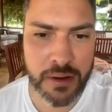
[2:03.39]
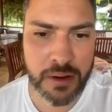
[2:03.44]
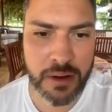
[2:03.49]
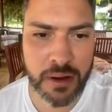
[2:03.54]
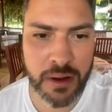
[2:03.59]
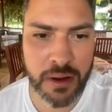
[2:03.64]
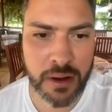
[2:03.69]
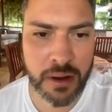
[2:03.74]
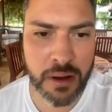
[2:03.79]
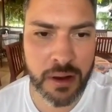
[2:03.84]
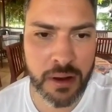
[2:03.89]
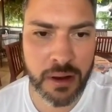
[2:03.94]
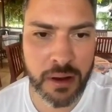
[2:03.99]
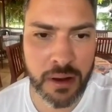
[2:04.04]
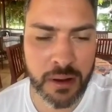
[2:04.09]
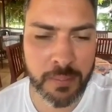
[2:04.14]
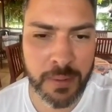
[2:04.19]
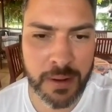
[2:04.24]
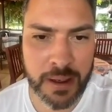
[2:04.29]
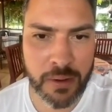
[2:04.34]

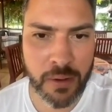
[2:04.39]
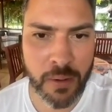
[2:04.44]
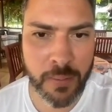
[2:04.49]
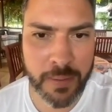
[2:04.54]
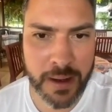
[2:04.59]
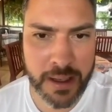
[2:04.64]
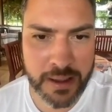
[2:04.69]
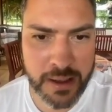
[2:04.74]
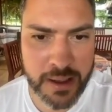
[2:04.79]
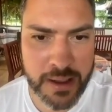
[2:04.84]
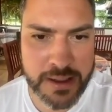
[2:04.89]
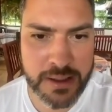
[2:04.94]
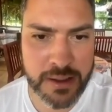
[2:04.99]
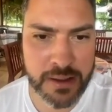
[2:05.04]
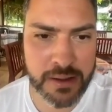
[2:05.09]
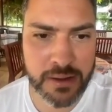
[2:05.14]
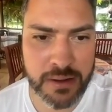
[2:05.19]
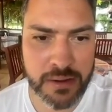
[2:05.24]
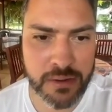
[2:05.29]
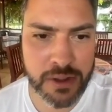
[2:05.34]
e pela
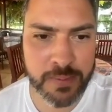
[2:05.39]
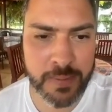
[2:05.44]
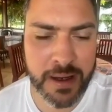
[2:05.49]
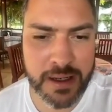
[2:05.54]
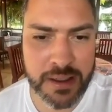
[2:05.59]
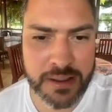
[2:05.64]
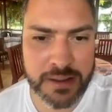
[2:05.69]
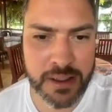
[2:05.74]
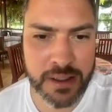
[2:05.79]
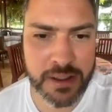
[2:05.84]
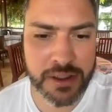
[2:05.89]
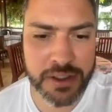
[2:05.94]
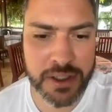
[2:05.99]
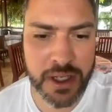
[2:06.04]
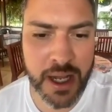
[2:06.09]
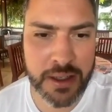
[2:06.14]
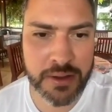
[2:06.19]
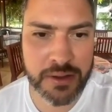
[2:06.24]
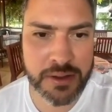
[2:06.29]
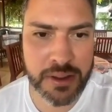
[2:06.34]
competência nos pareceres
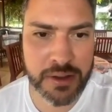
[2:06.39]
dados.